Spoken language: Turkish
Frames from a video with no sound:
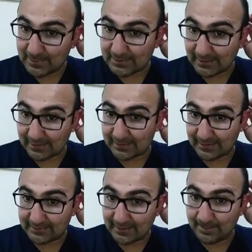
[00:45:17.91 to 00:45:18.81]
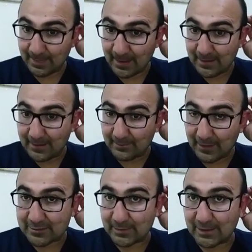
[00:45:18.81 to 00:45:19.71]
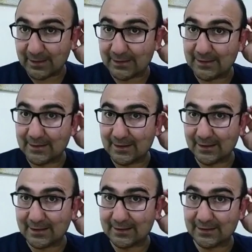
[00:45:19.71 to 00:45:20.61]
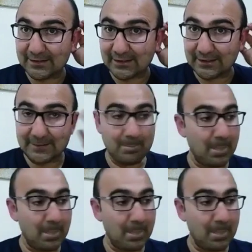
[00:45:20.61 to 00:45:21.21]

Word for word: Sadrazam başbakan dedik arkadaşlar.